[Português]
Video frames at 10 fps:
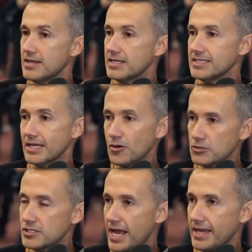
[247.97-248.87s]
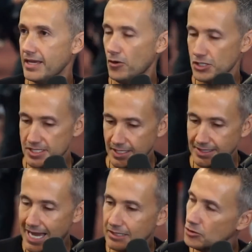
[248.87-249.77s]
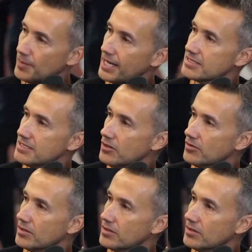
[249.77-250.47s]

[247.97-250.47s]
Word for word: você consegue hoje sentado no Brasil